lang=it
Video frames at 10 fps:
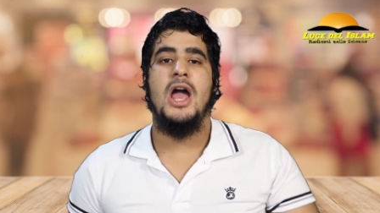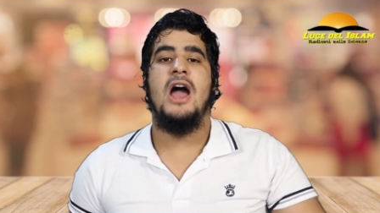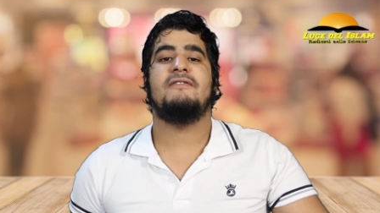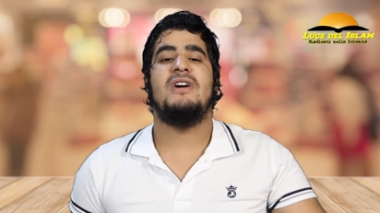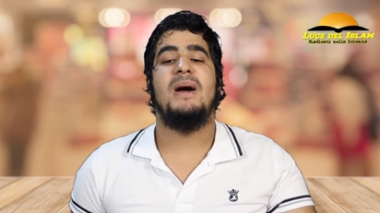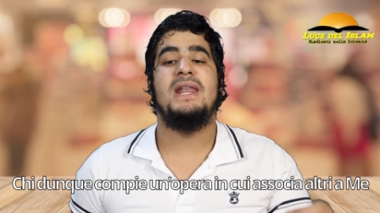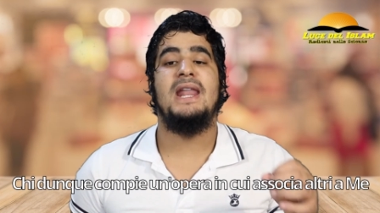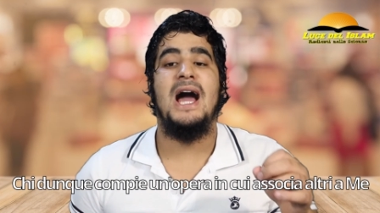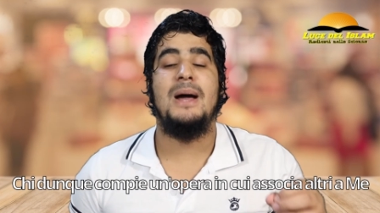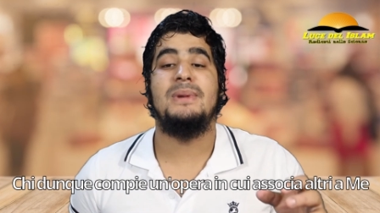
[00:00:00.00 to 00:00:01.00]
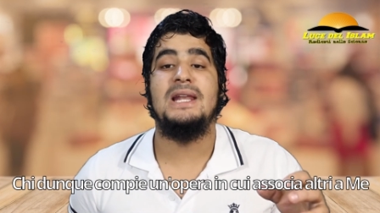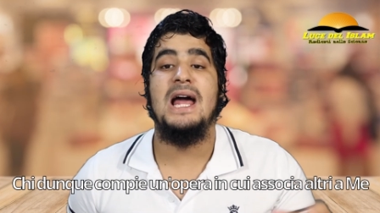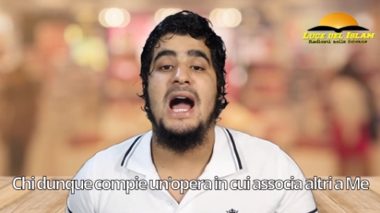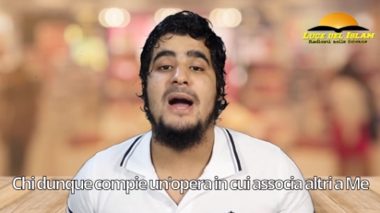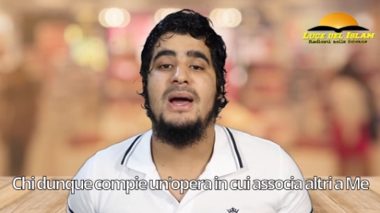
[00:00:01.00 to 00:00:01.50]
فمن عمل
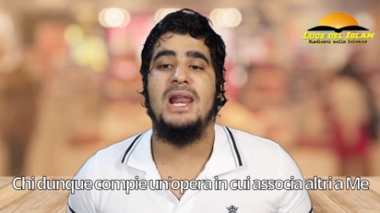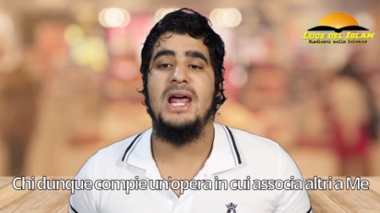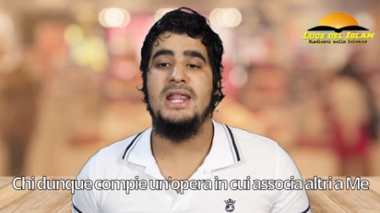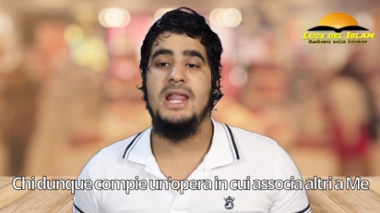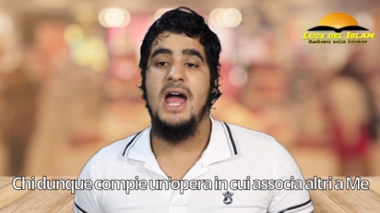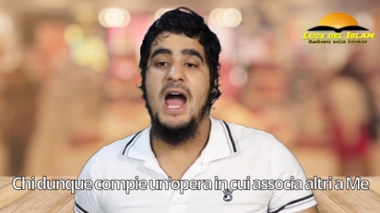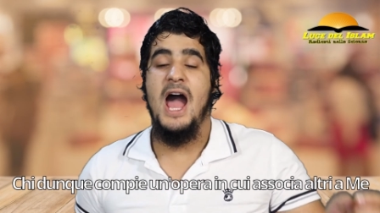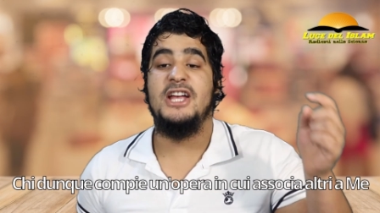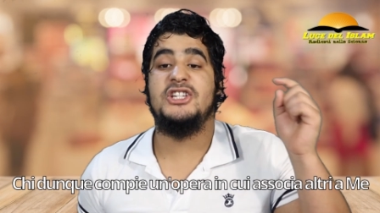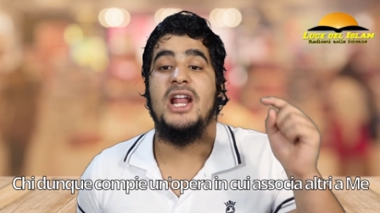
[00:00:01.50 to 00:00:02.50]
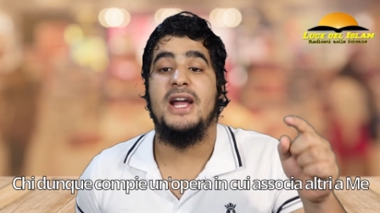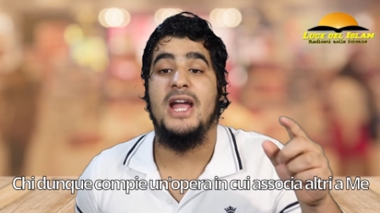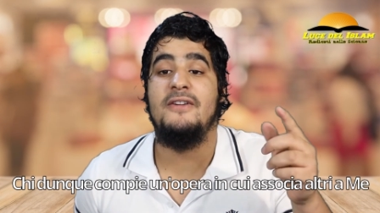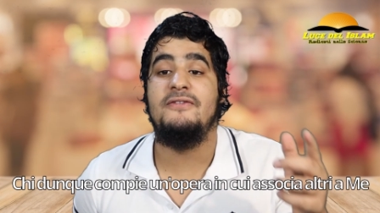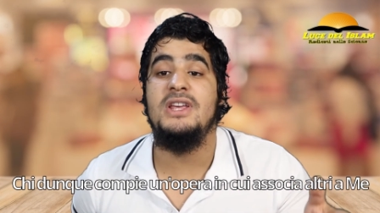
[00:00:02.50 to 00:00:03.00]
عملا
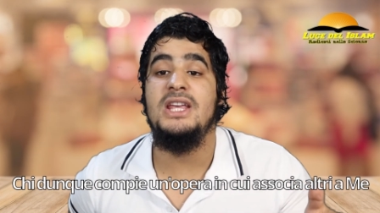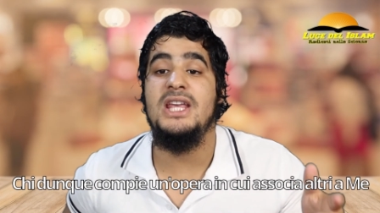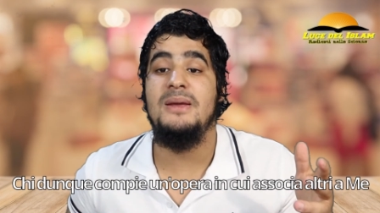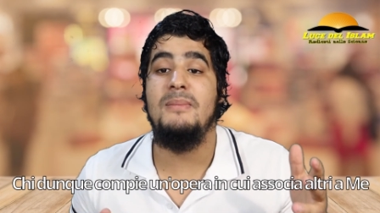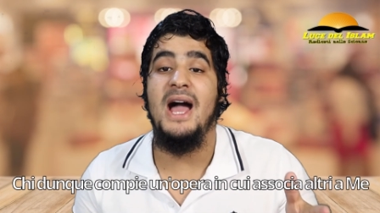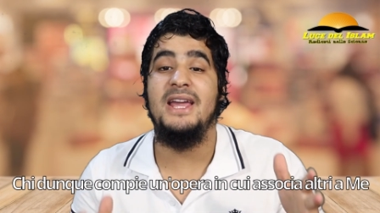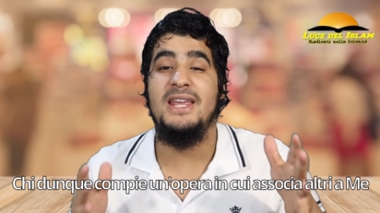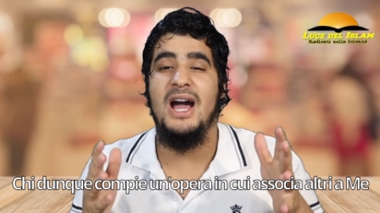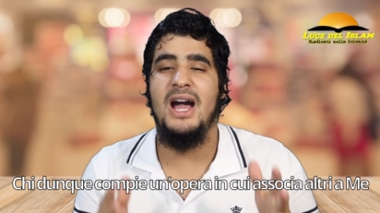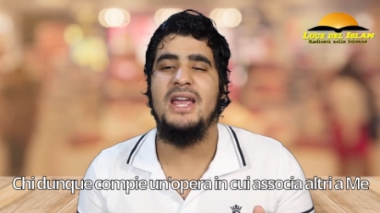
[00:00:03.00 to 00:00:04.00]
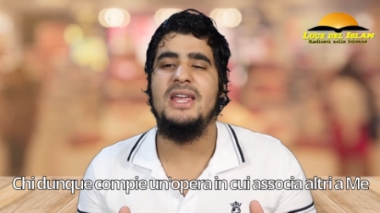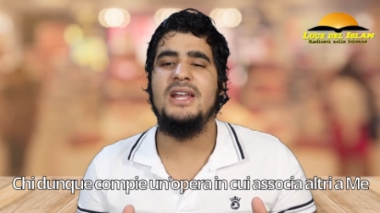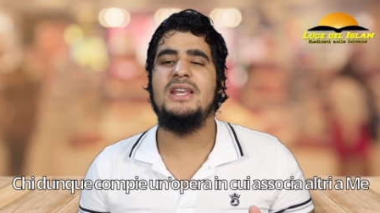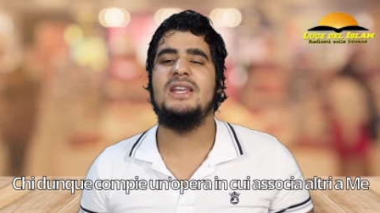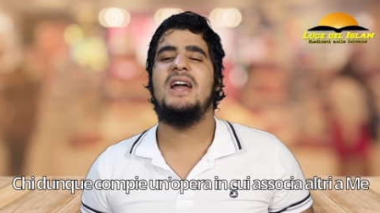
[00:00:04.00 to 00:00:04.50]
أشرك فيه معي
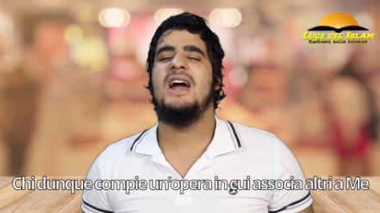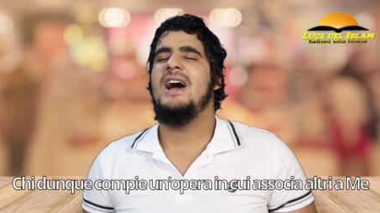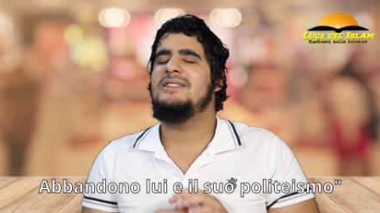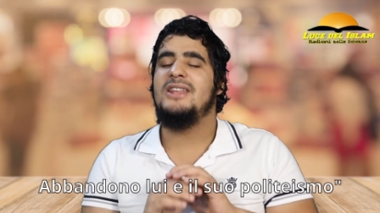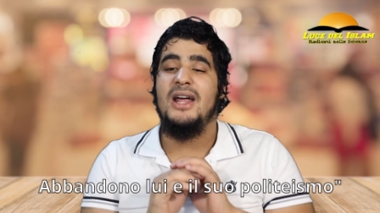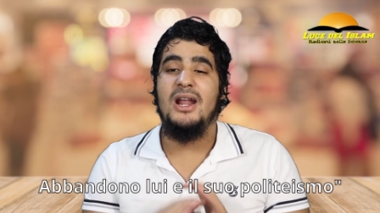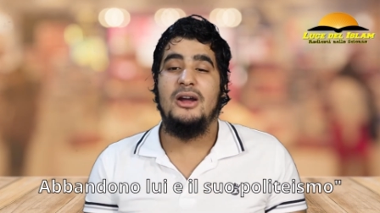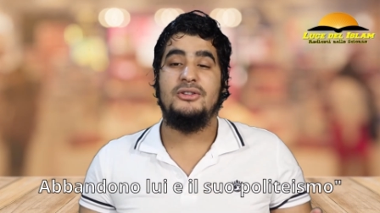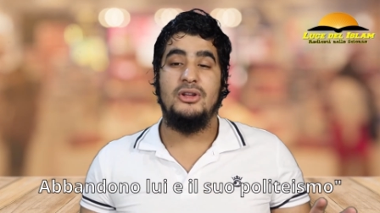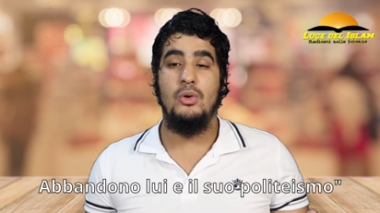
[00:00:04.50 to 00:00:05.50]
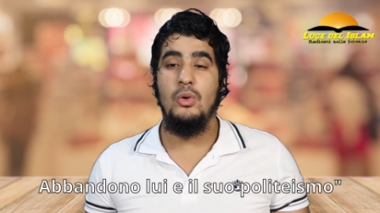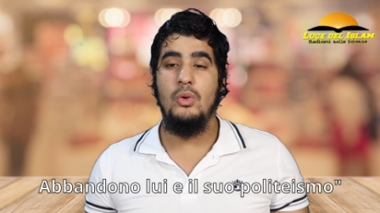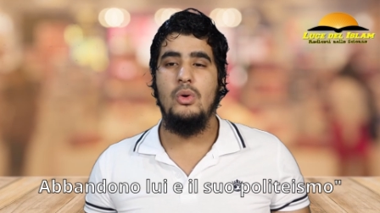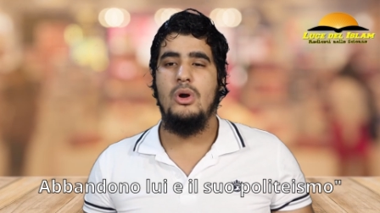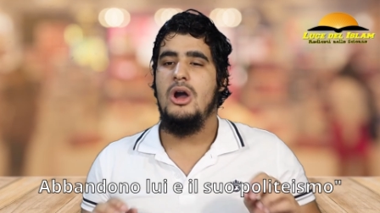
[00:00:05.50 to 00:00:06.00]
غيري
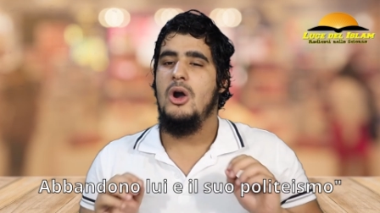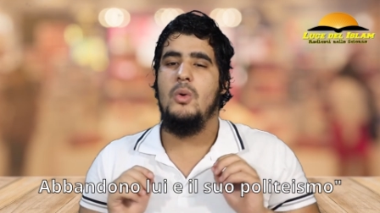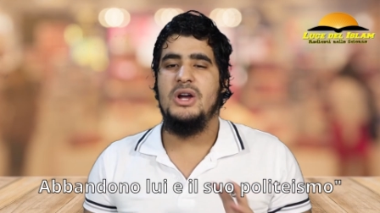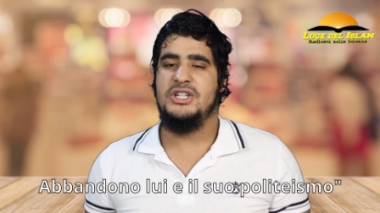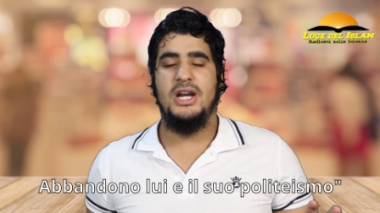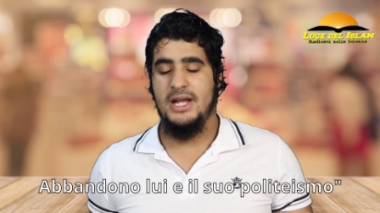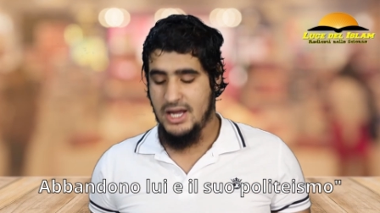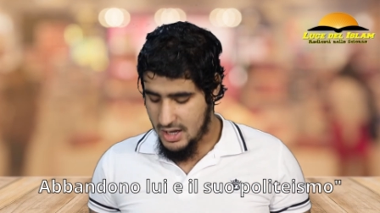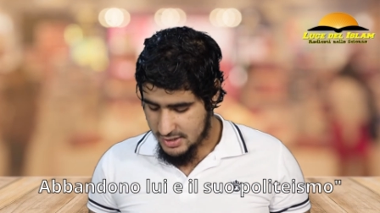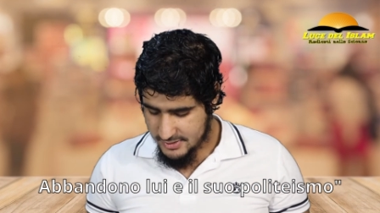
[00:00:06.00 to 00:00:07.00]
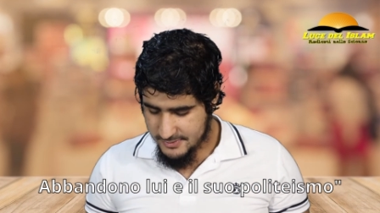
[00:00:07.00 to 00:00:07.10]
تركته وشركه